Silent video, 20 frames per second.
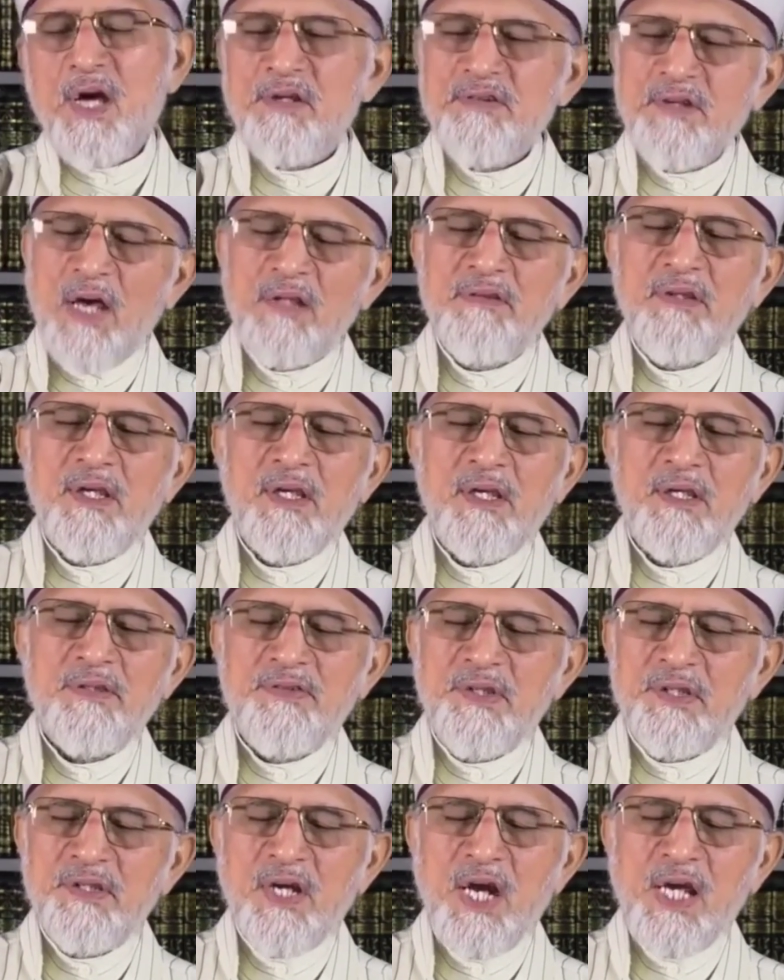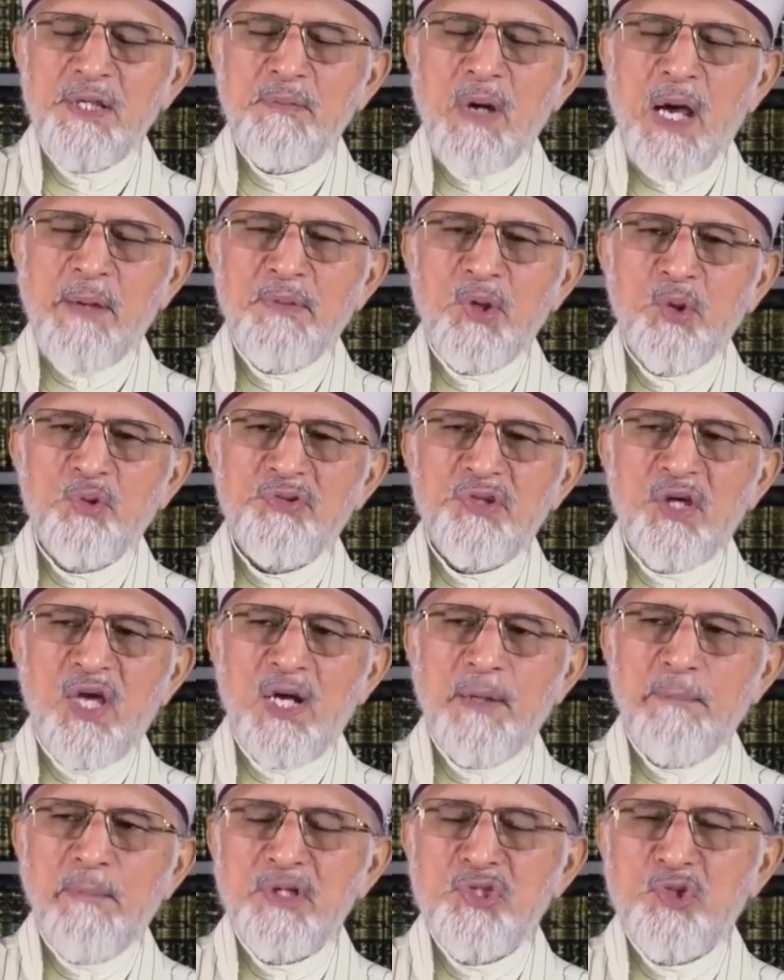शहजादे सीदना इमाम
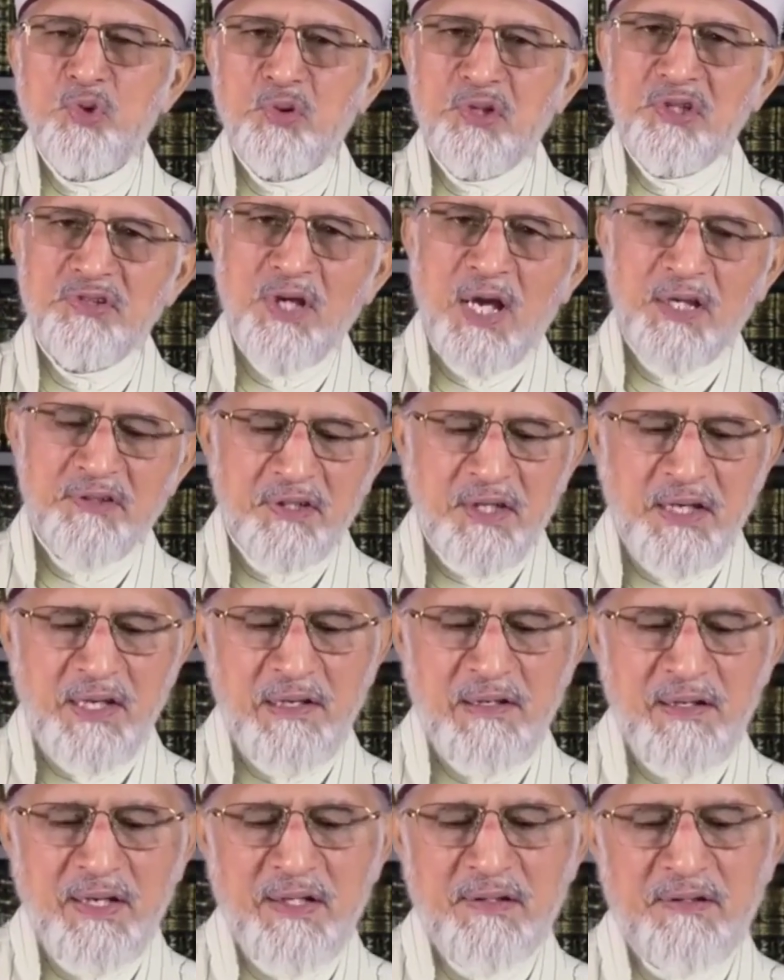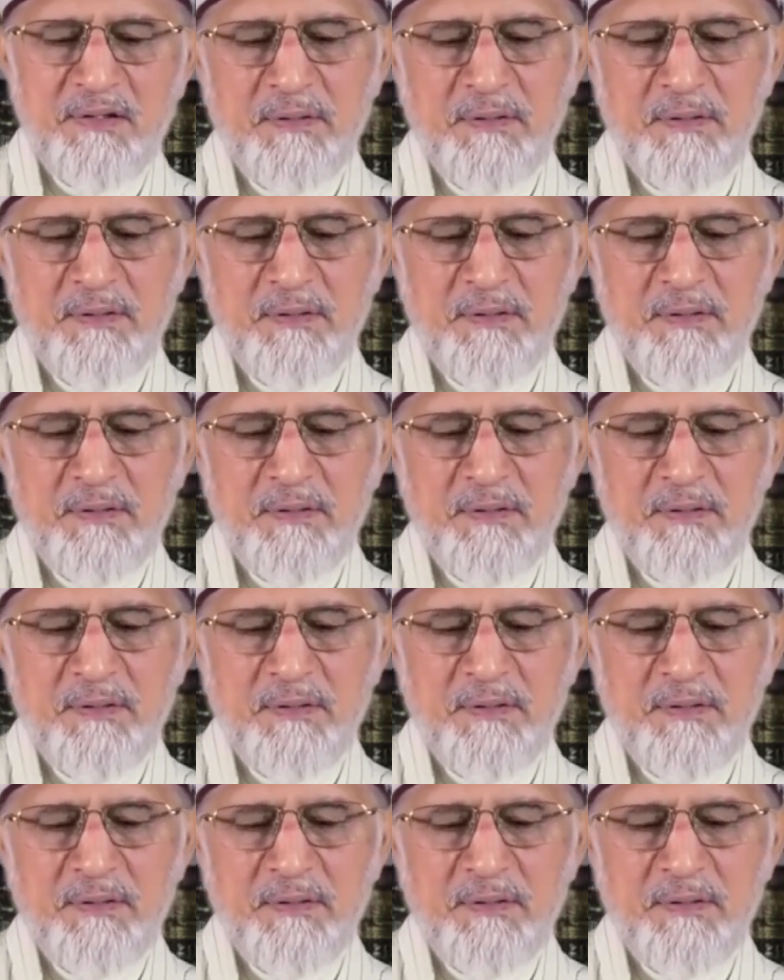हुसैन बच्चों के साथ खेल रहे